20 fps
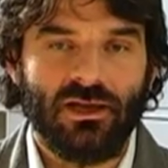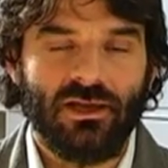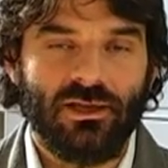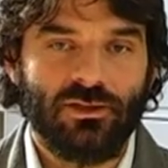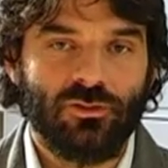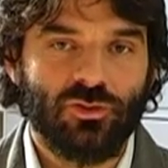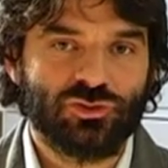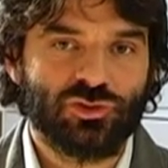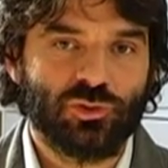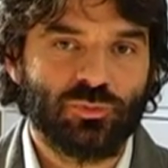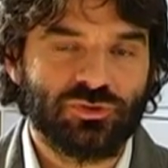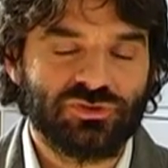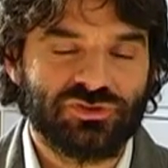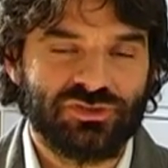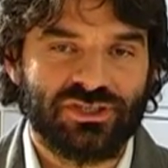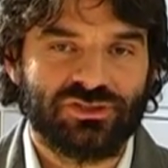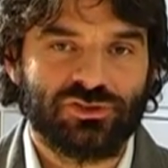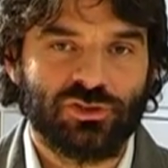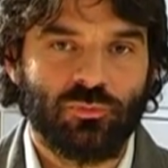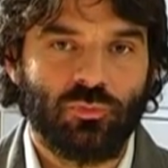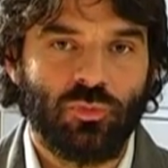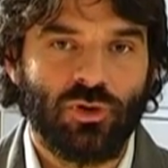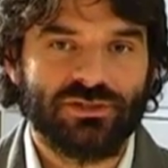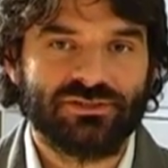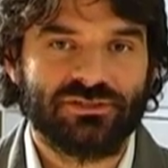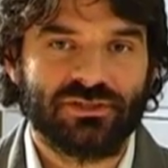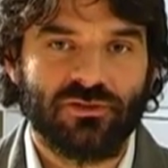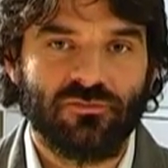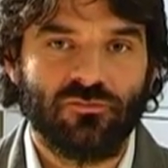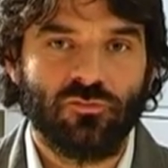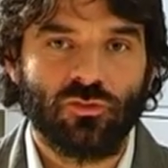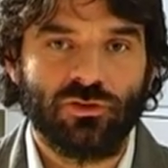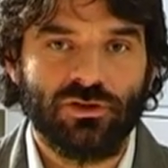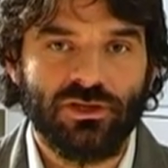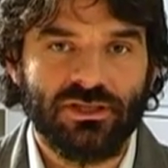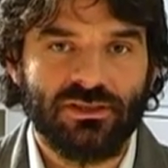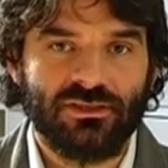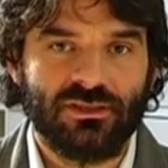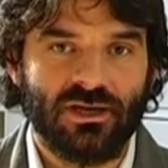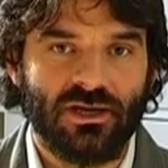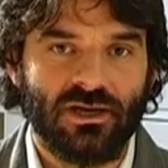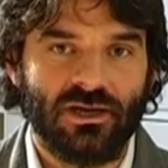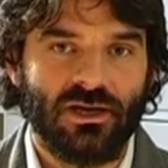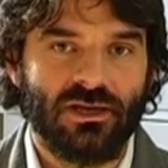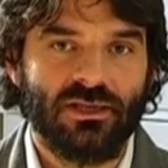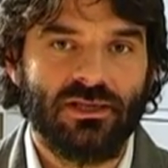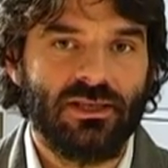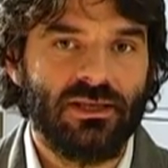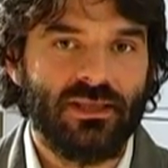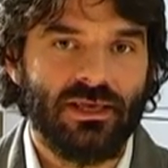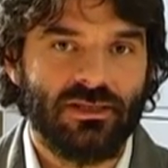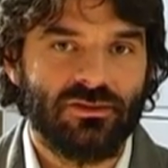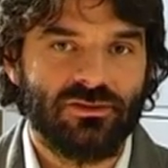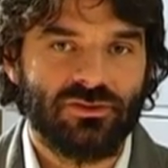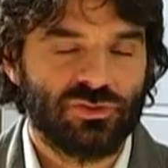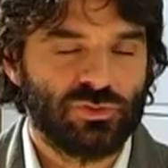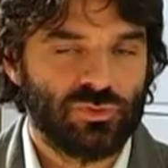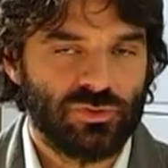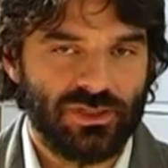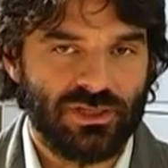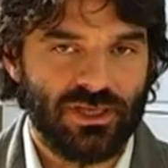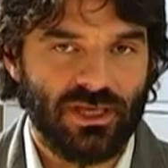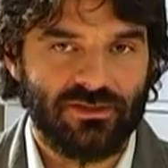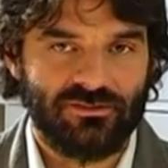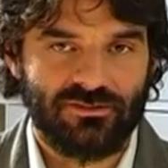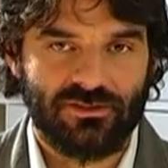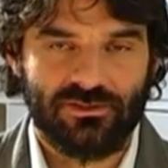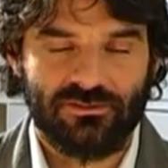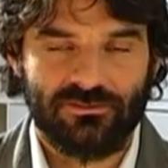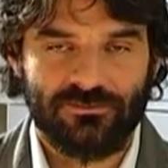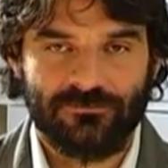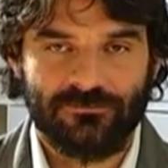è in nostro possesso e può essere fornita al cliente su richiesta.